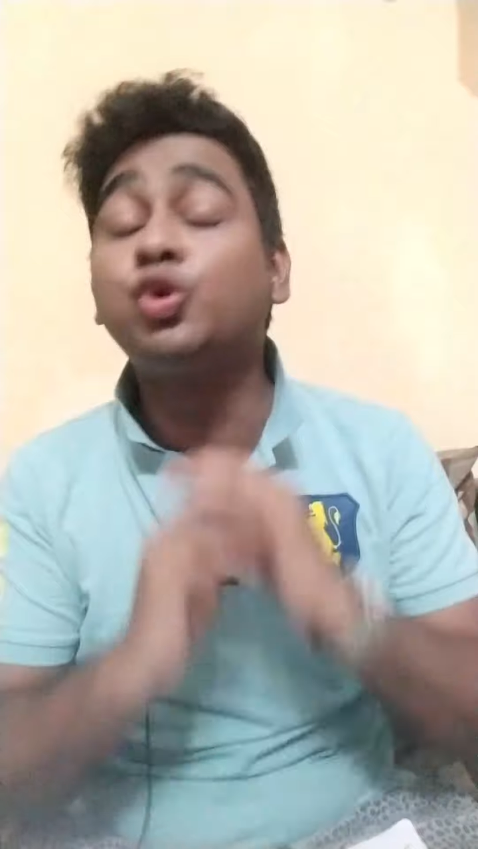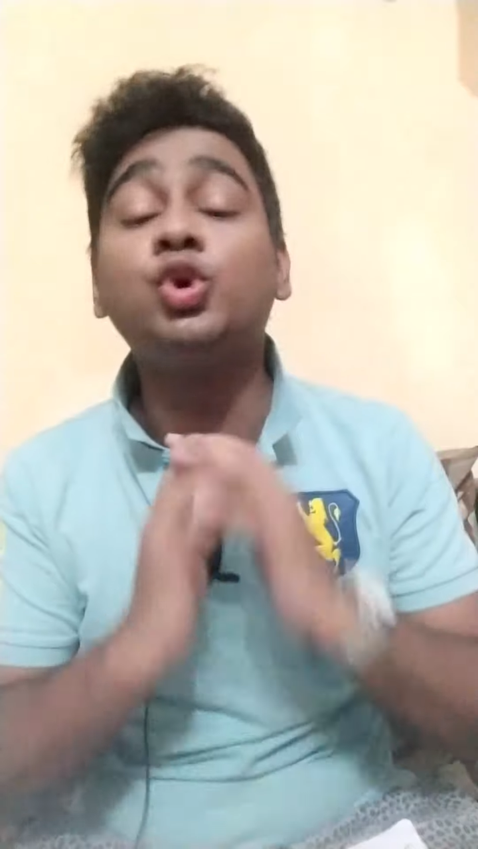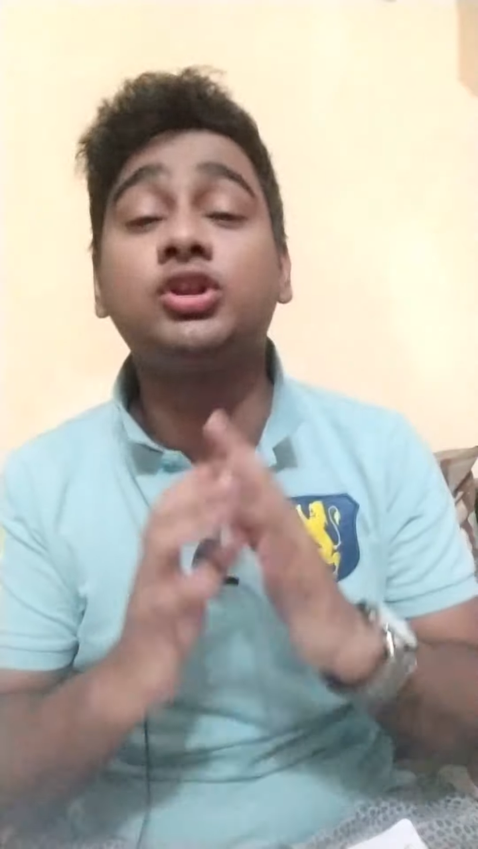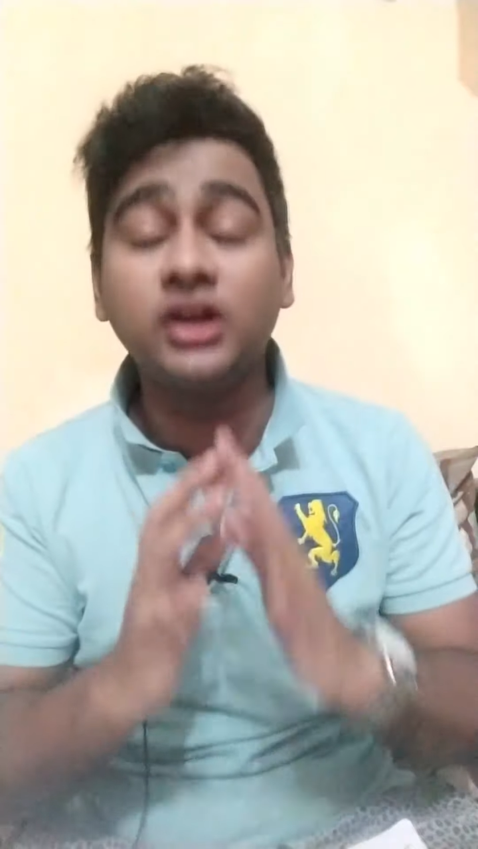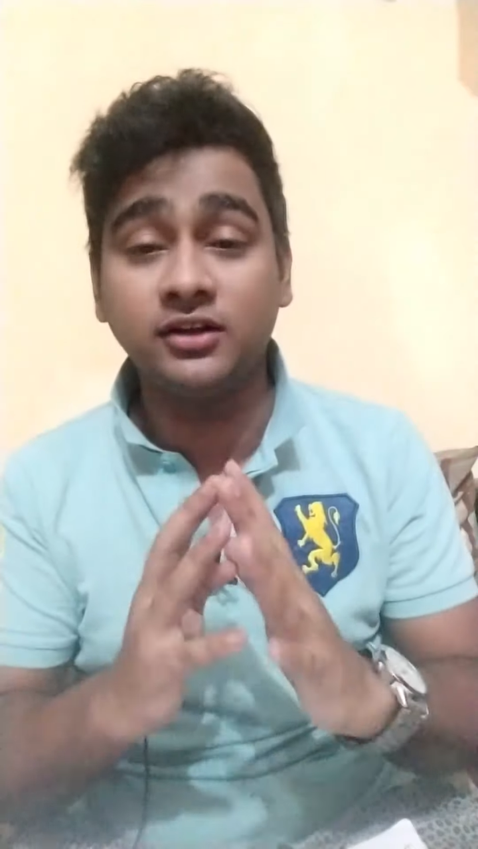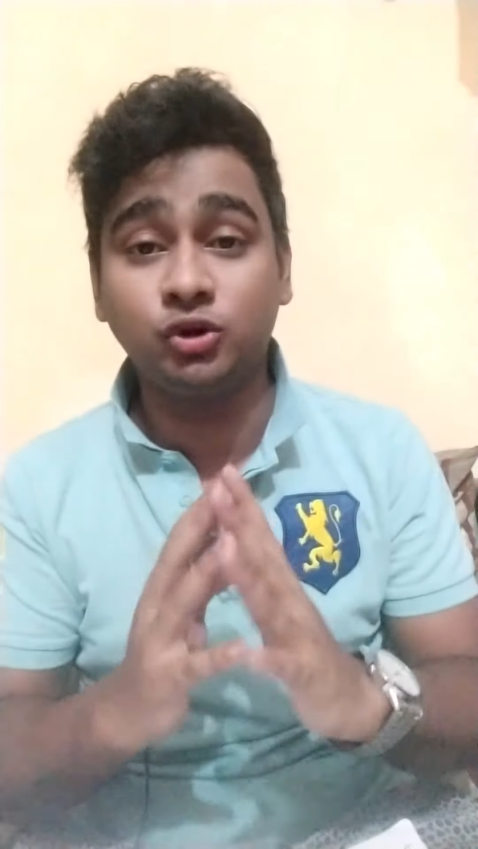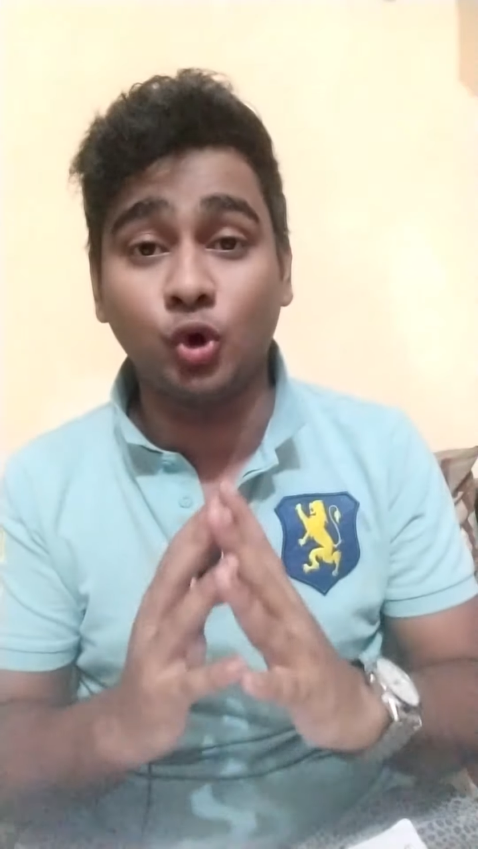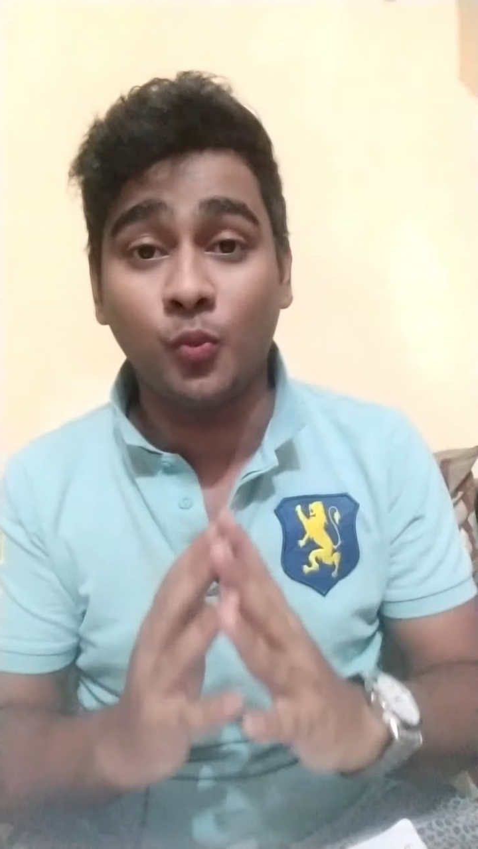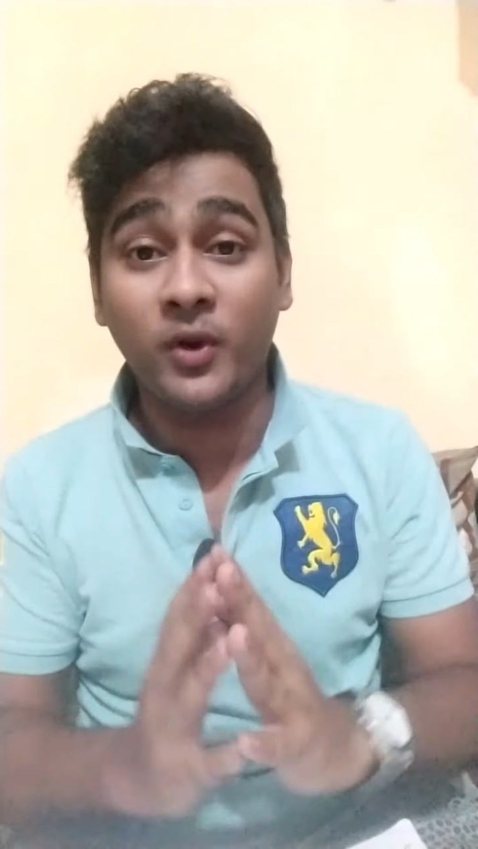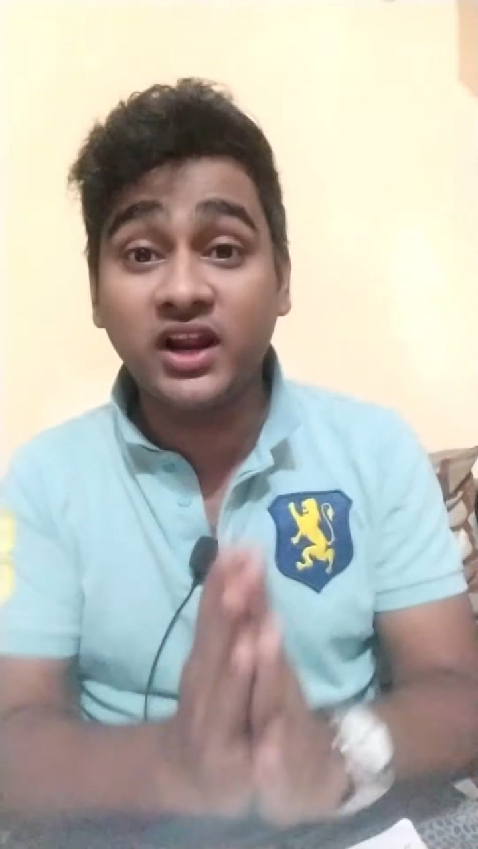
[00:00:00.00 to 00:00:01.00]

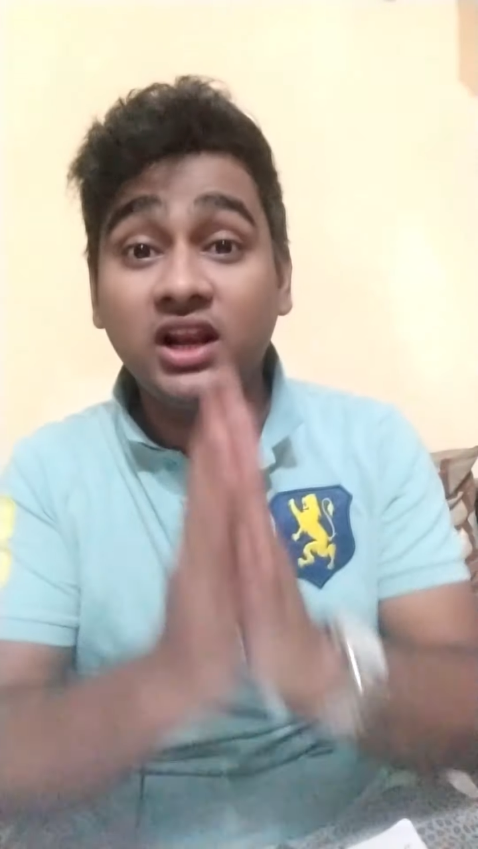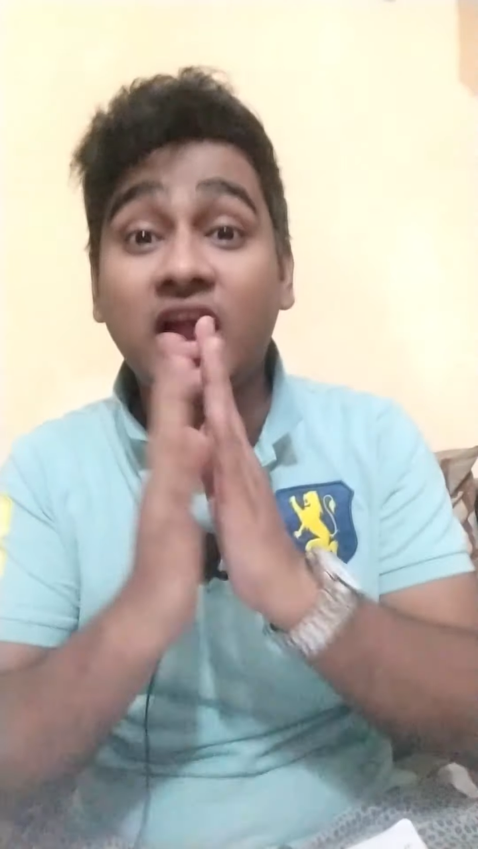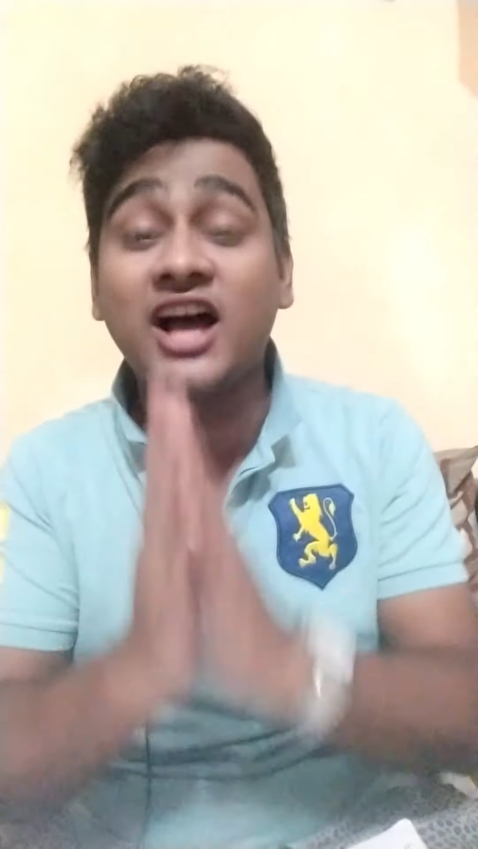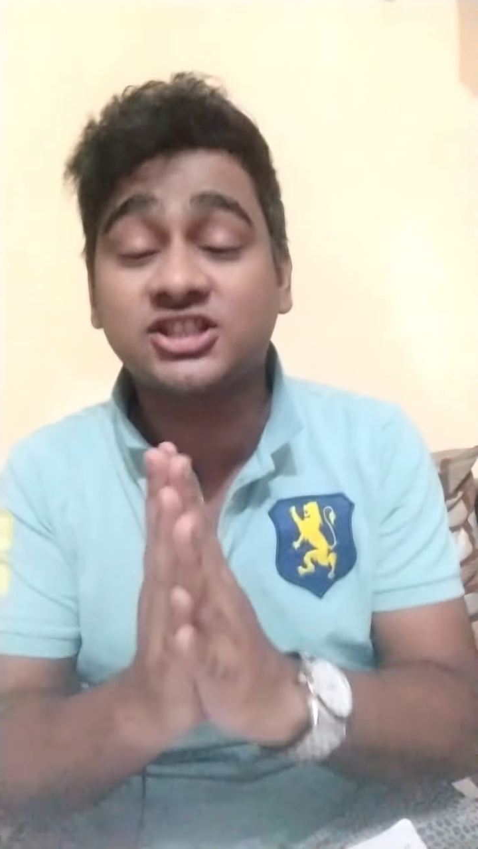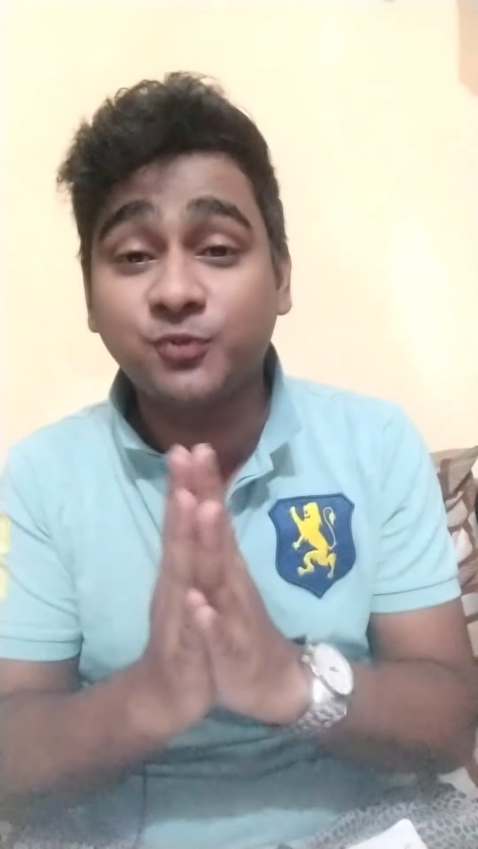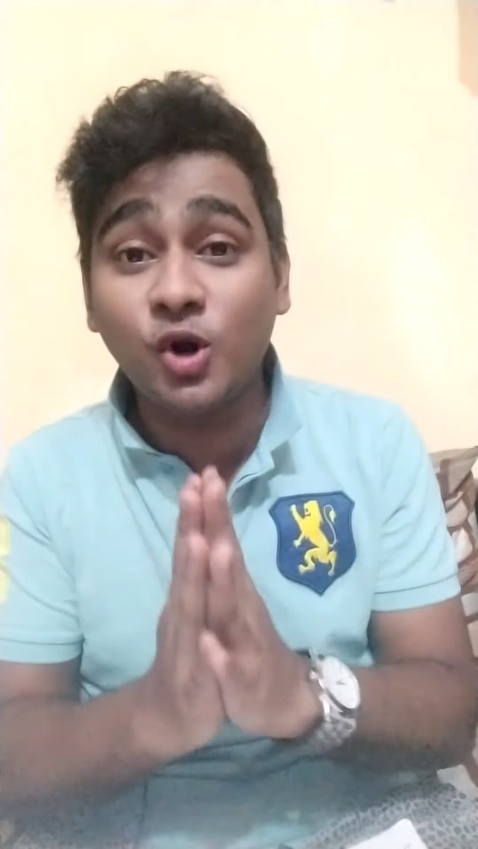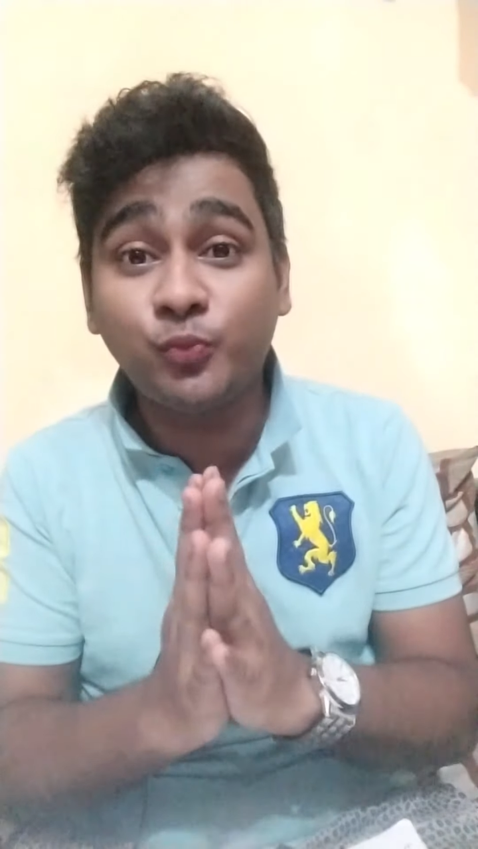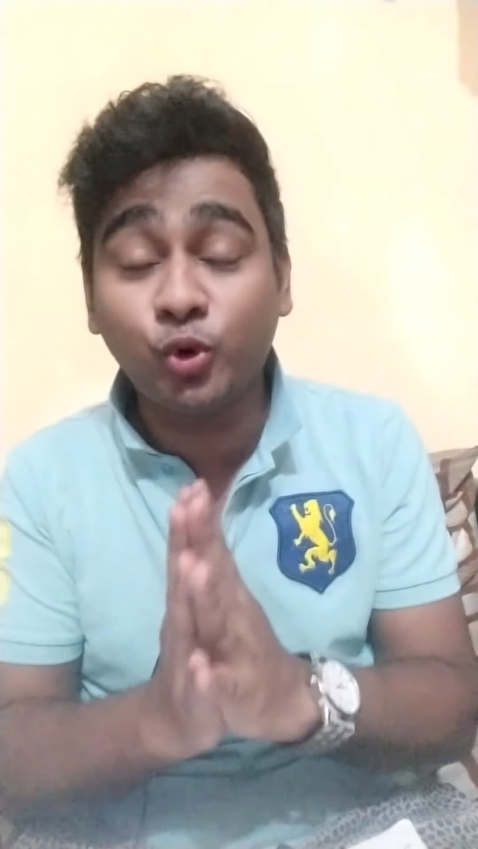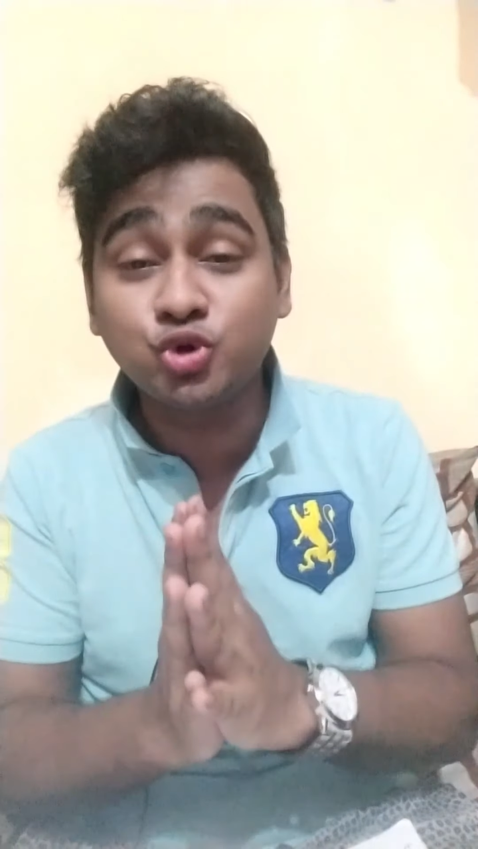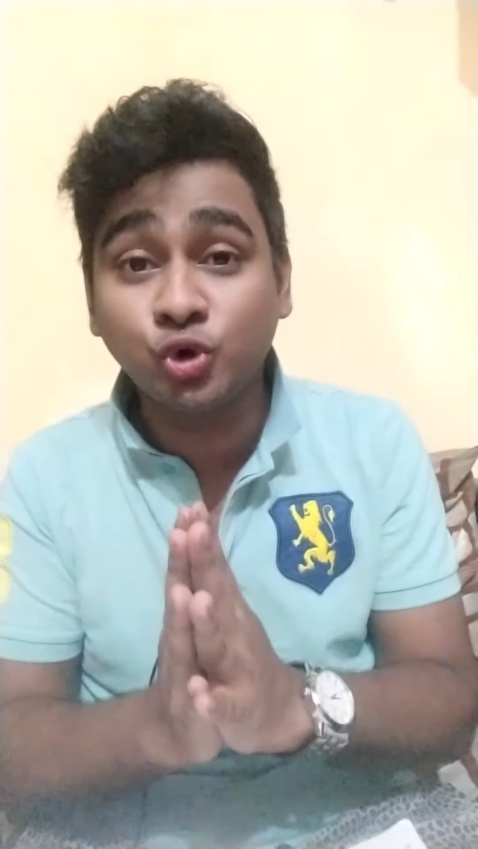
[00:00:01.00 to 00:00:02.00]
দুর্দান্ত মানে লাস্ট
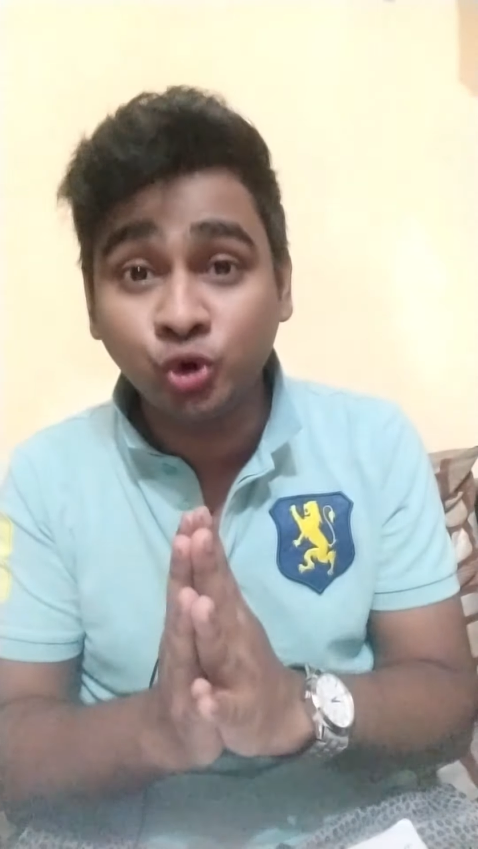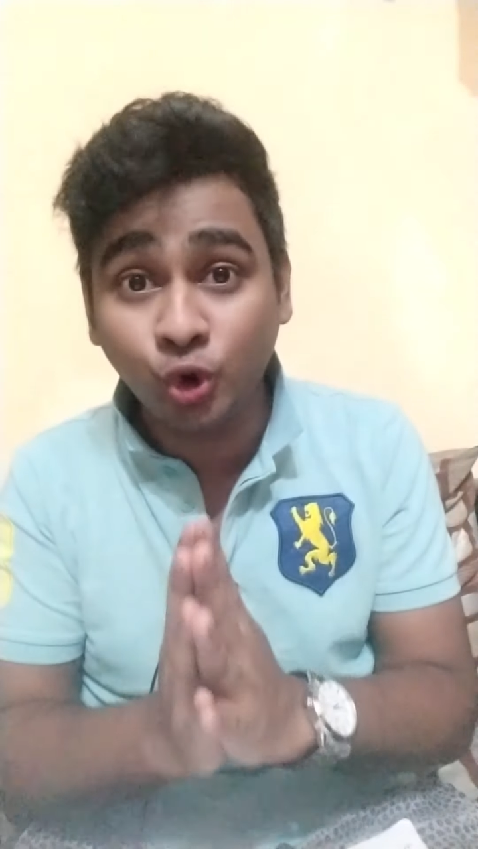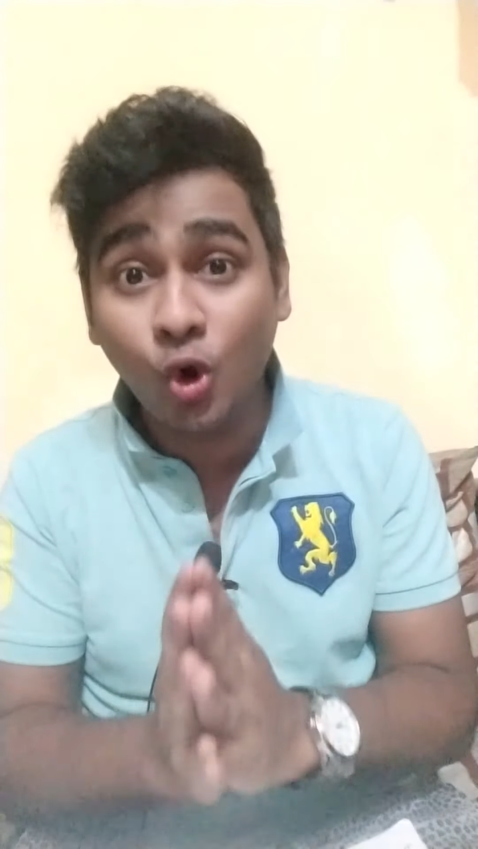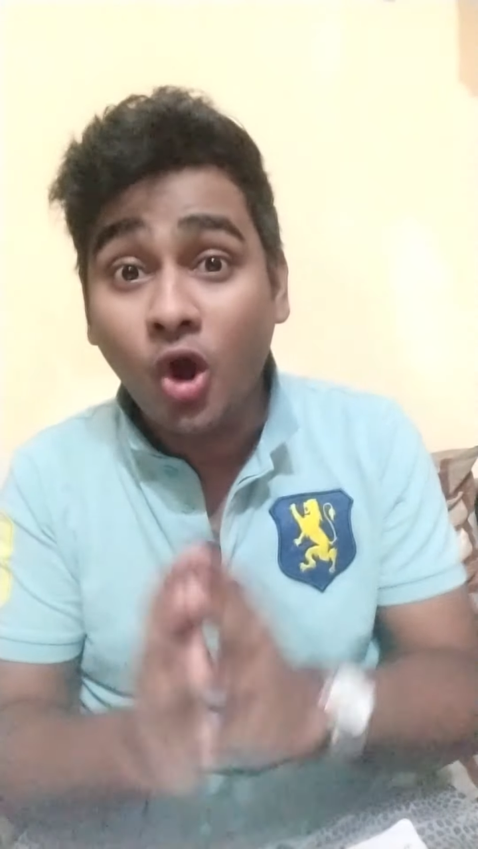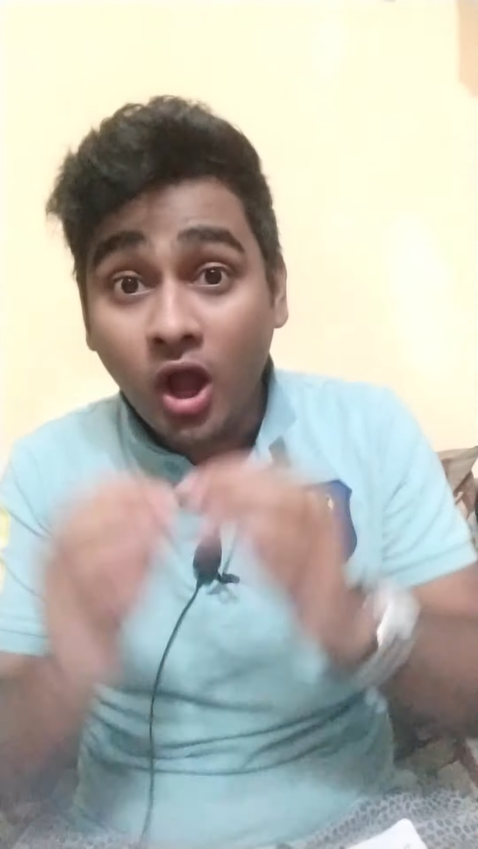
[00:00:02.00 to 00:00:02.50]
বল পর্যন্ত